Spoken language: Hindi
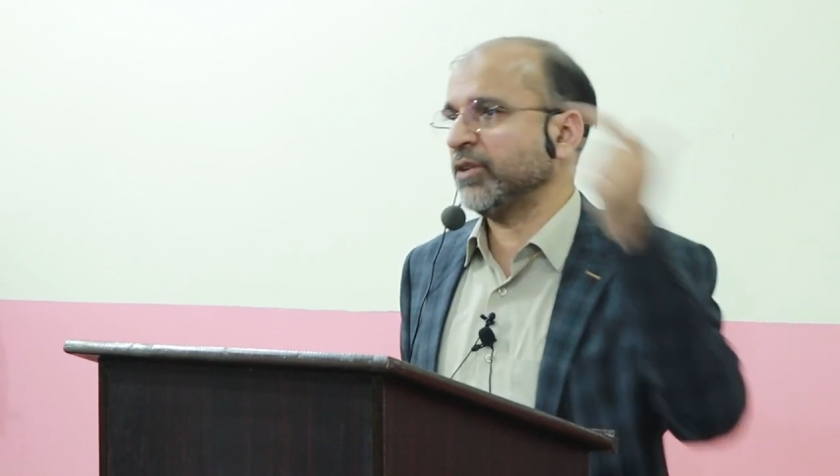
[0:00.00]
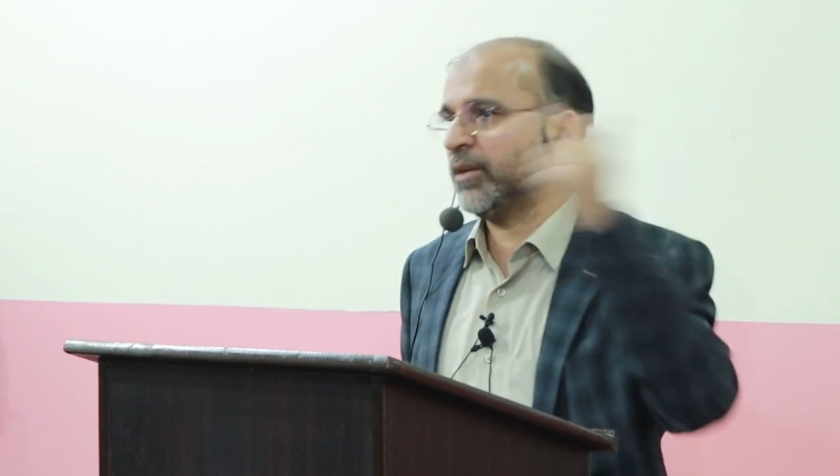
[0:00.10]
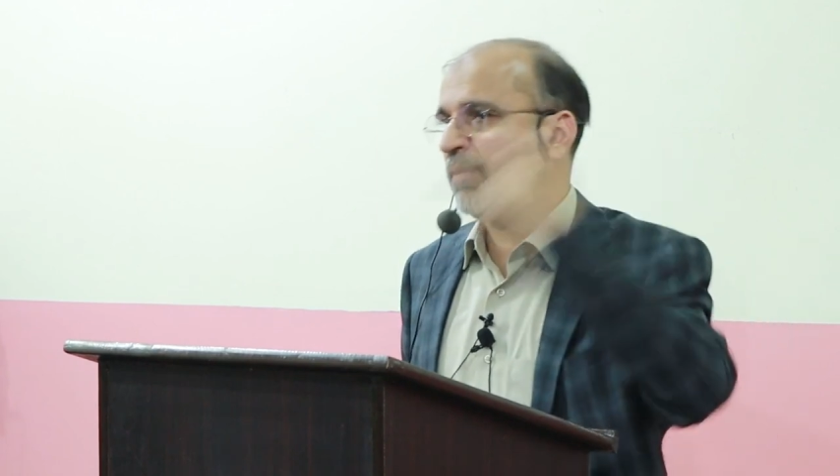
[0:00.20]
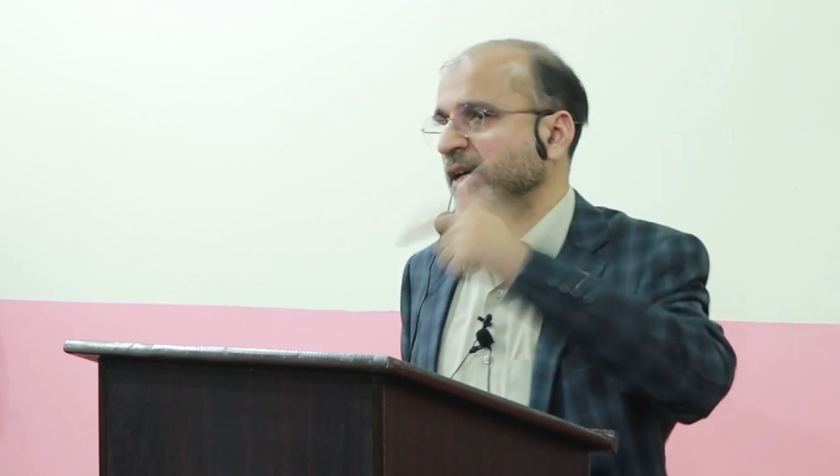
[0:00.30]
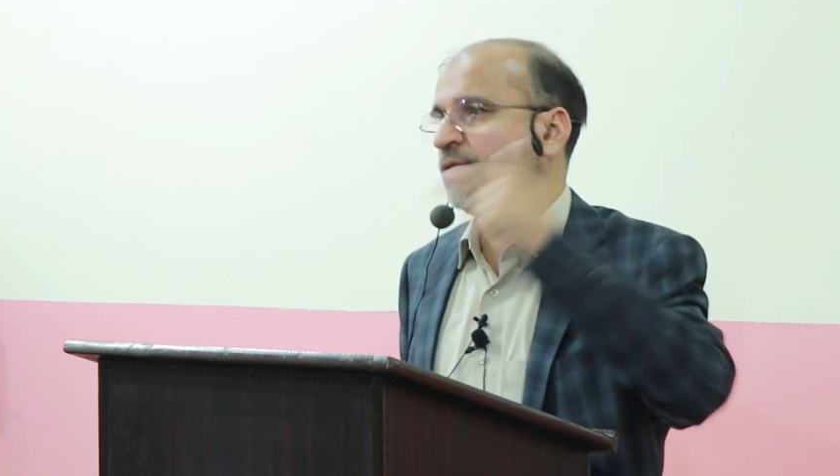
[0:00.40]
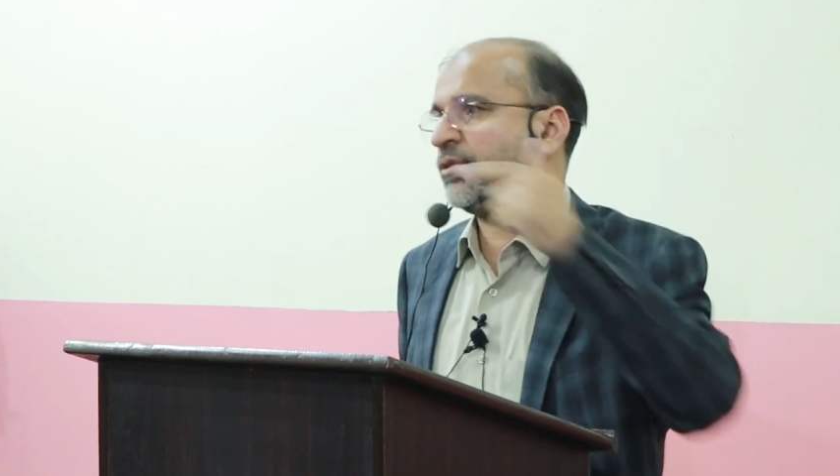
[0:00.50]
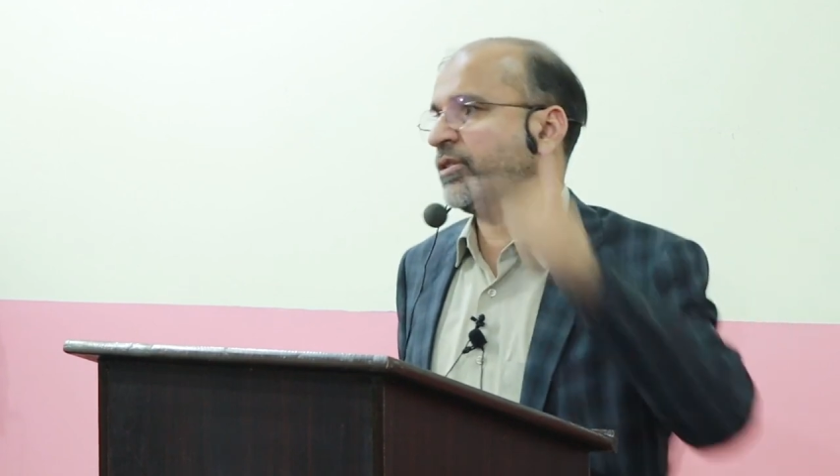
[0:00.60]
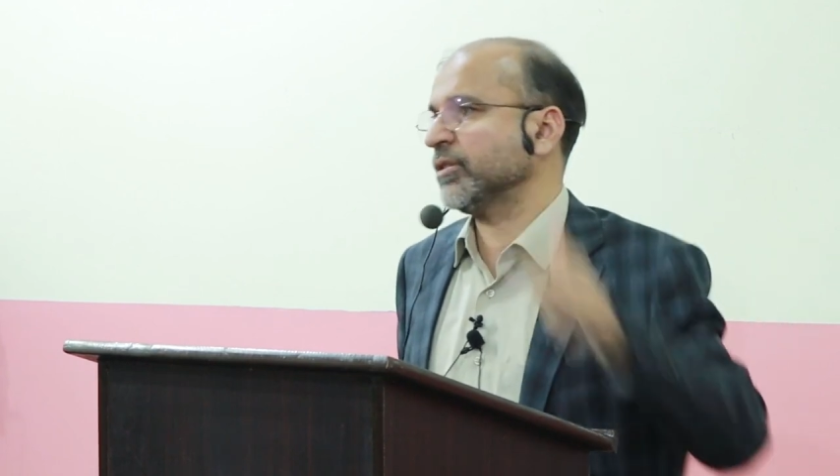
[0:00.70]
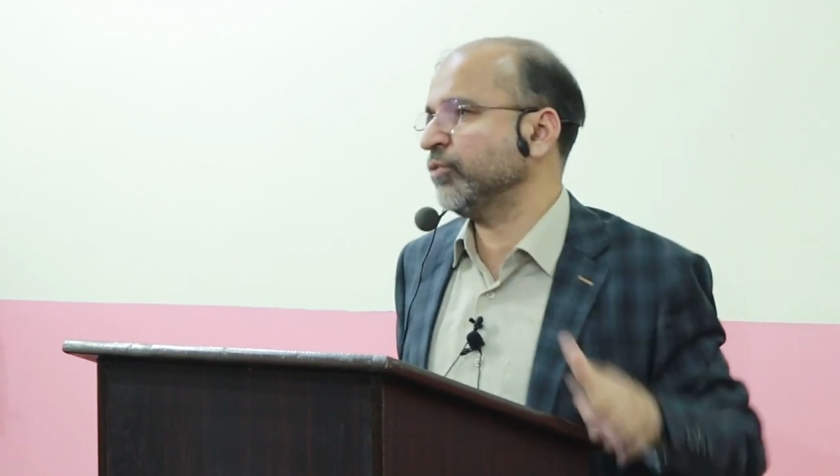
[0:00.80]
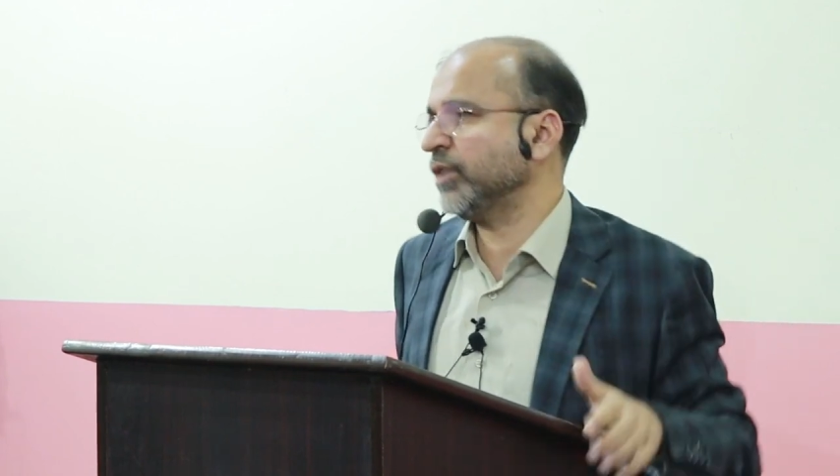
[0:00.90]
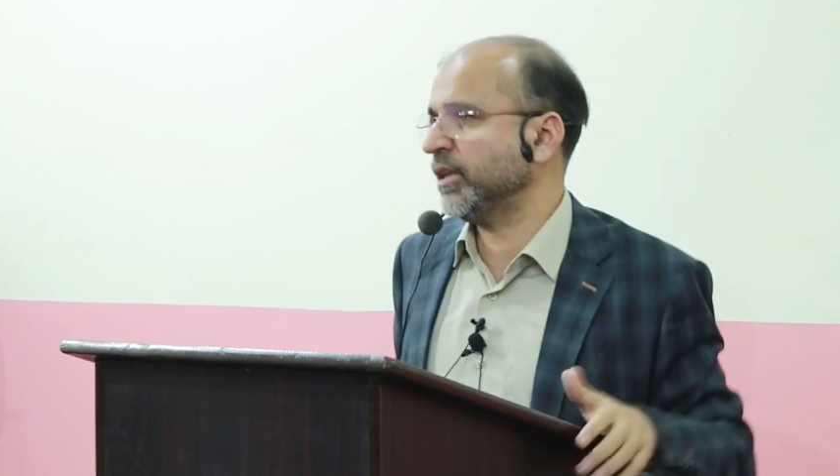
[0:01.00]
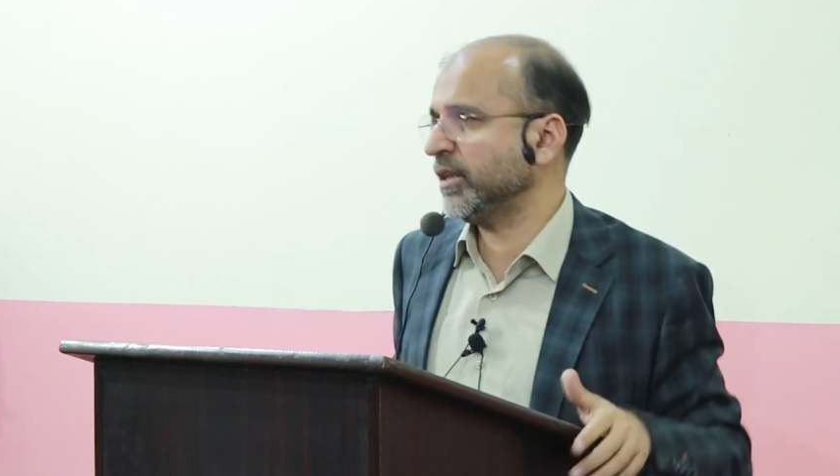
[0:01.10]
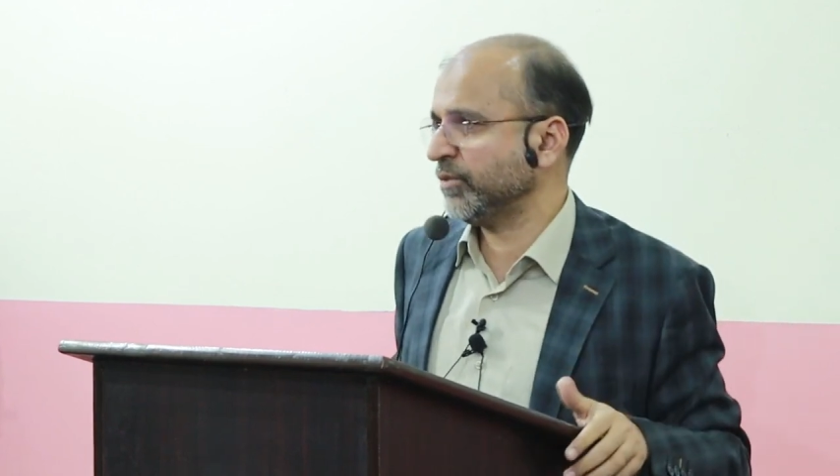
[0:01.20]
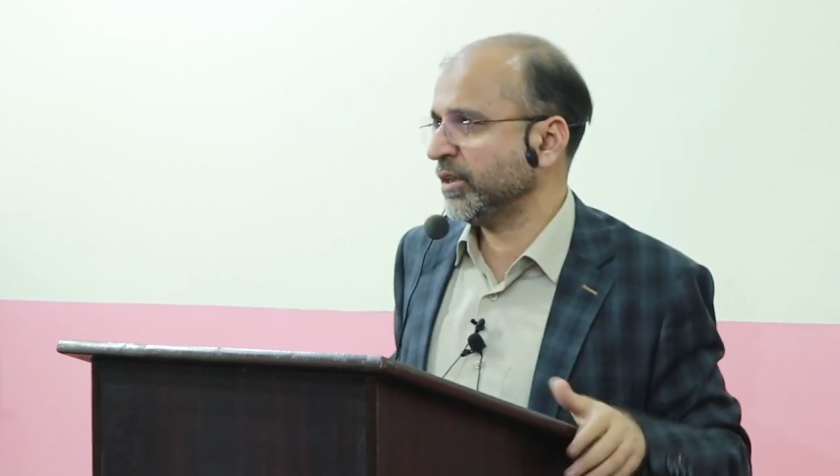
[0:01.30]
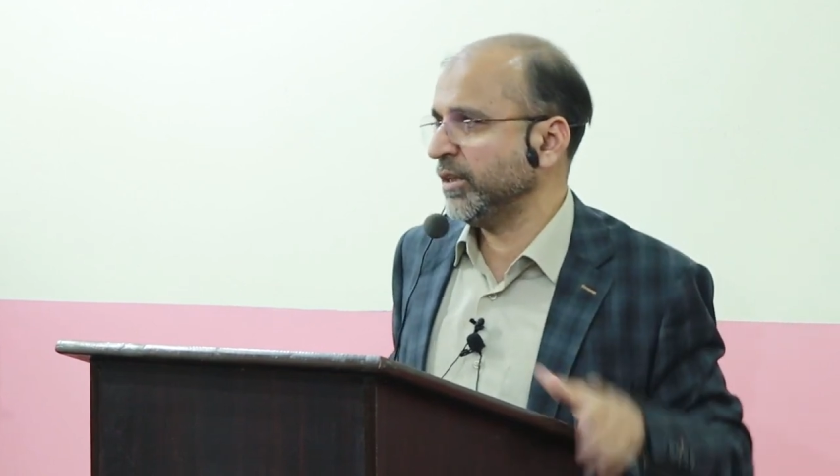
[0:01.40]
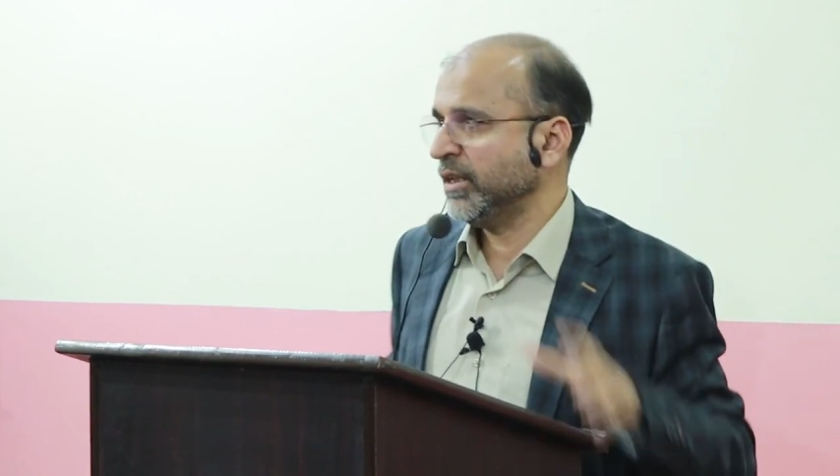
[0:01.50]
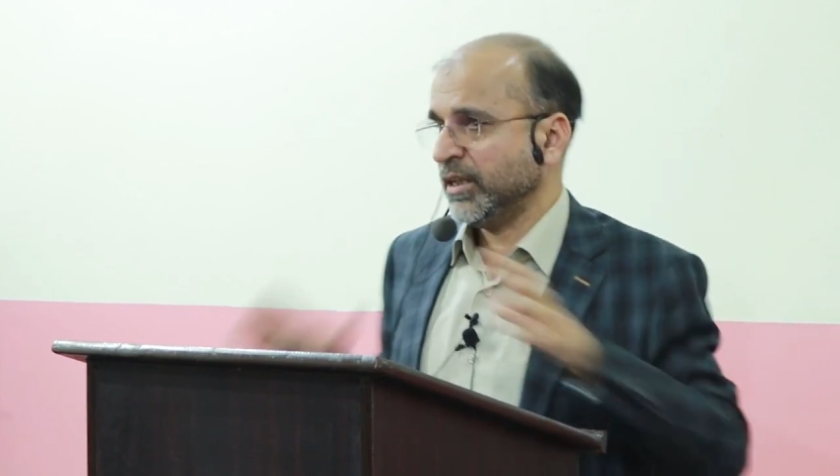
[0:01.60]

और हमारा जो तस्वूर नफ्स है